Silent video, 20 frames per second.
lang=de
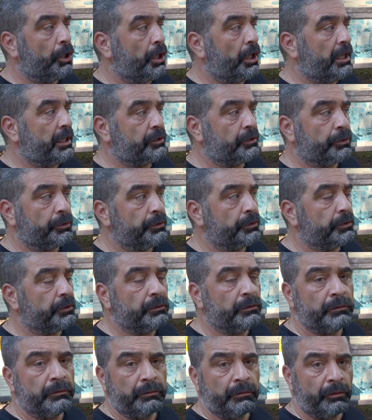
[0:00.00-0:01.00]

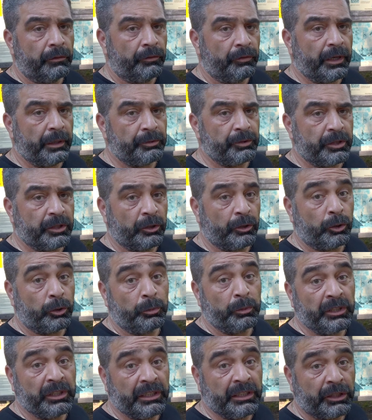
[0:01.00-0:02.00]
Ansonsten verabschiede ich
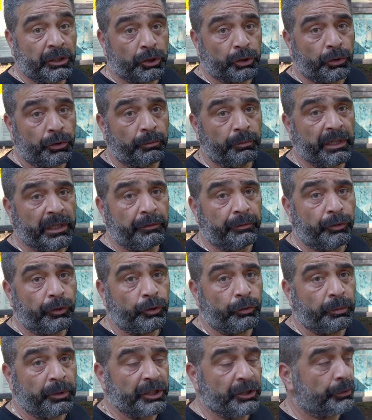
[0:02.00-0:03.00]
mich hier schon mal
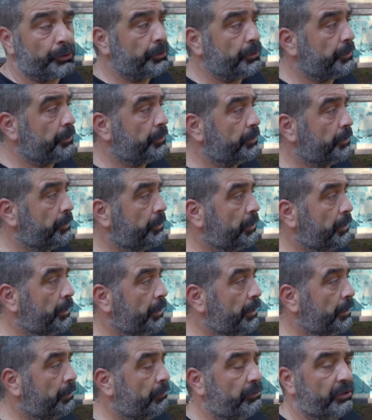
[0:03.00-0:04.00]
von bei euch.
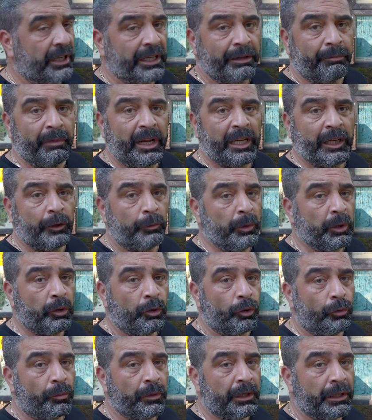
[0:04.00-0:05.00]
Vielleicht melde ich mich
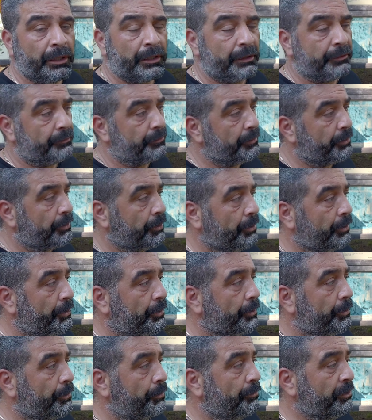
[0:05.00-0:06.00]
nochmal.
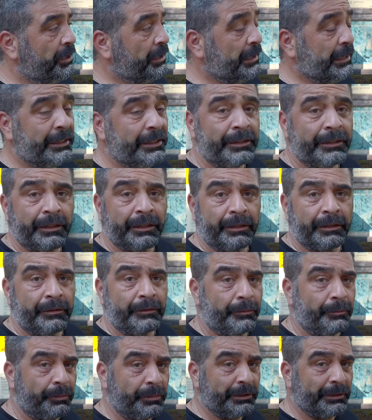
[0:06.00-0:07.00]
Und wenn nicht, dann
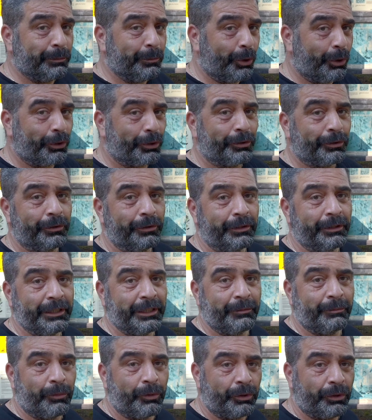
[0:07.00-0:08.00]
bis morgen.
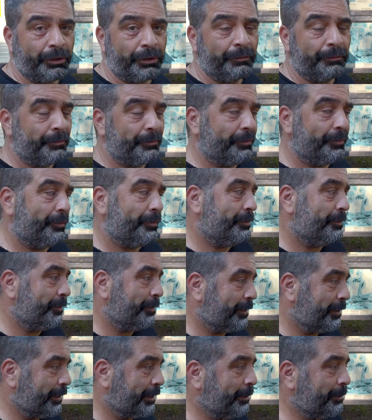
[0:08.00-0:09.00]
Denn morgen
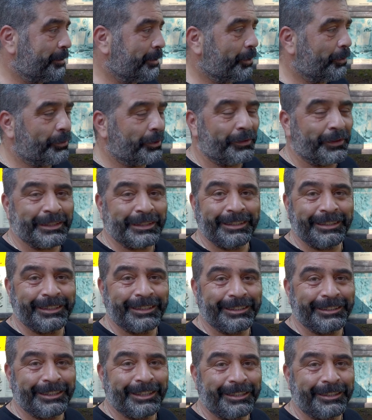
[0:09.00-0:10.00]
gibt es auch wieder was
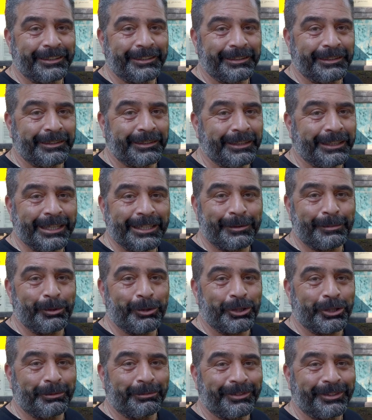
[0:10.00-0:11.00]
Interessantes. Ganz
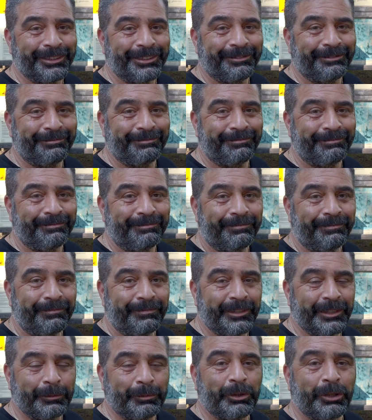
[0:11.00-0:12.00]
bestimmt.
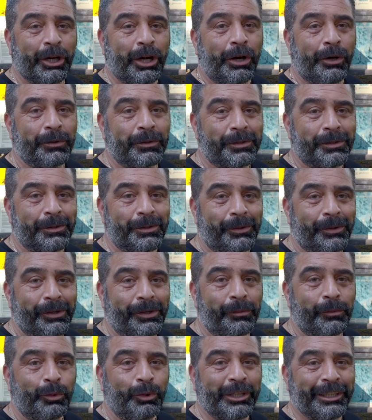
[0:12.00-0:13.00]
Ich bin raus,
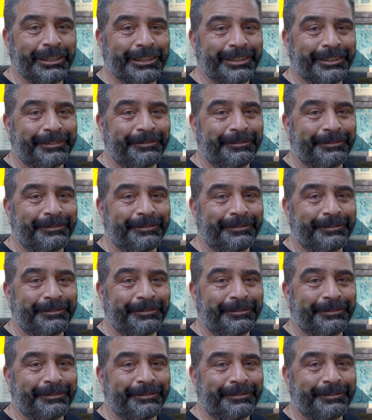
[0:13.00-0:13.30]
euer Murat.